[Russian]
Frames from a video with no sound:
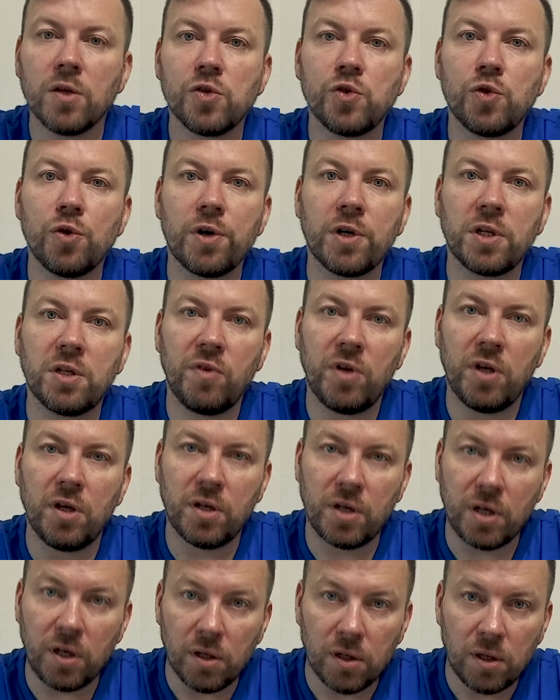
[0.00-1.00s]
42
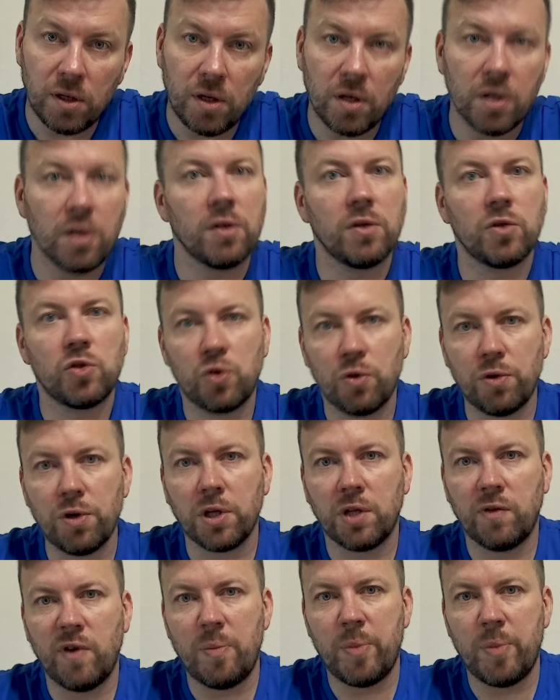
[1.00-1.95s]
игры, 42